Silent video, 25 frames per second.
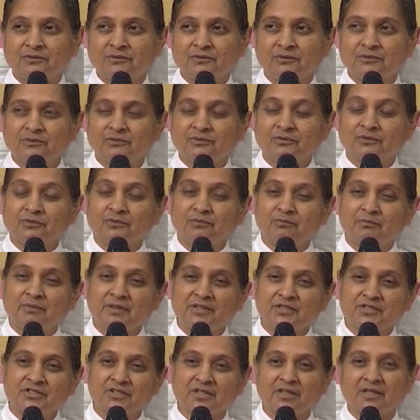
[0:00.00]
तो तो
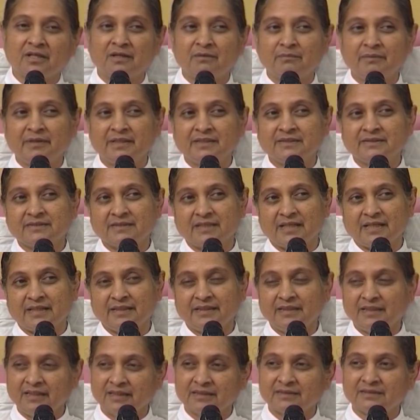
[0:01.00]
बेशक हमें ऐसा
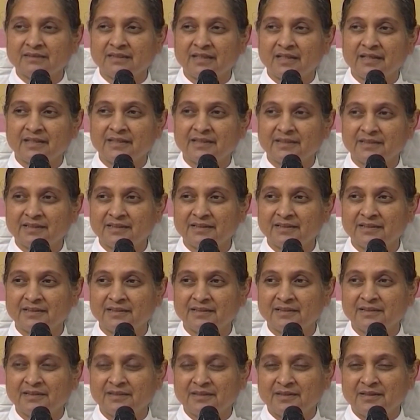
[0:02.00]
ही लगता है कि
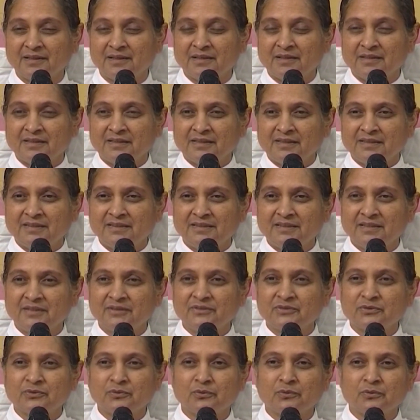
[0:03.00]

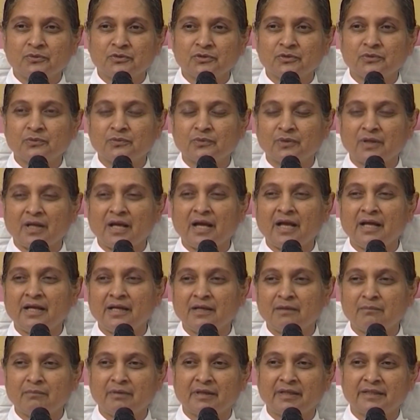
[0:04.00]
यह जो कुछ हो रहा
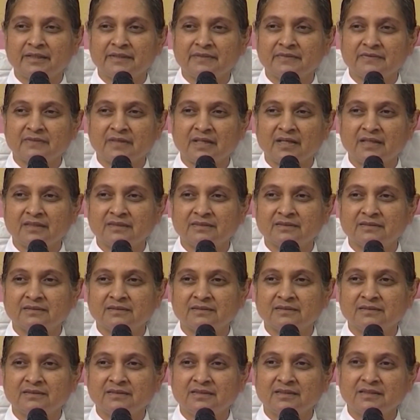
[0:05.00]
है हमारे
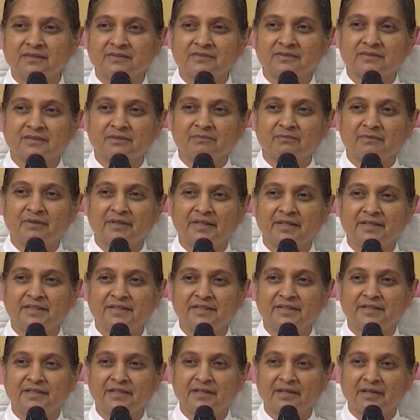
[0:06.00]
साथ यह सब
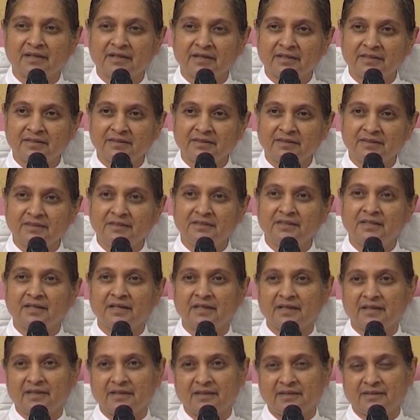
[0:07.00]
अन्याय ही
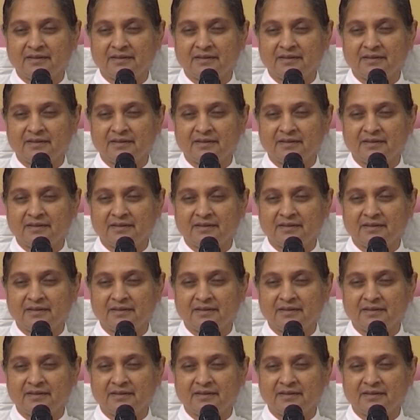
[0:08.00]
है